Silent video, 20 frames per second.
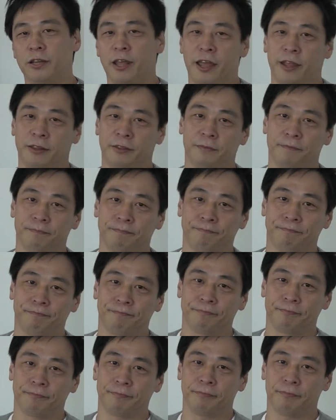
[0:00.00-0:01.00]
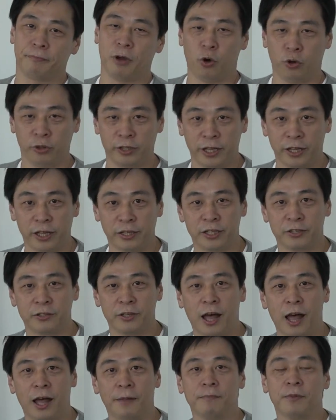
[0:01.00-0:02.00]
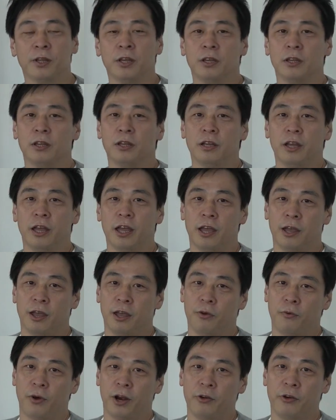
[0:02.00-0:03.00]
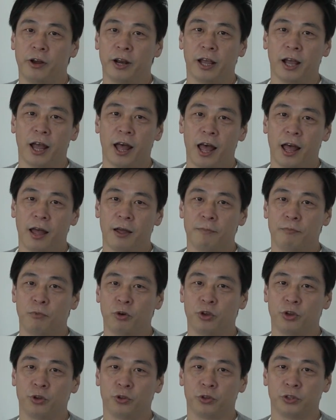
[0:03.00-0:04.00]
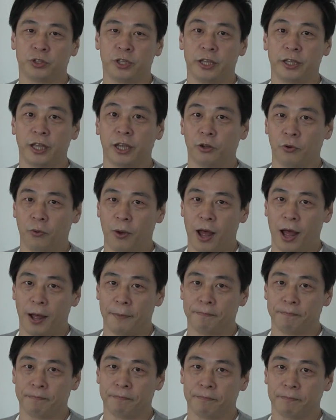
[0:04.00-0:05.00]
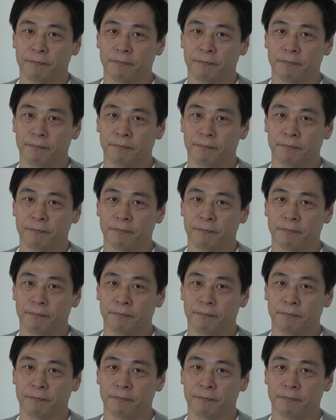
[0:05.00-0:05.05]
で、まあ、本題なんですが、えー、我々が目標としていたのは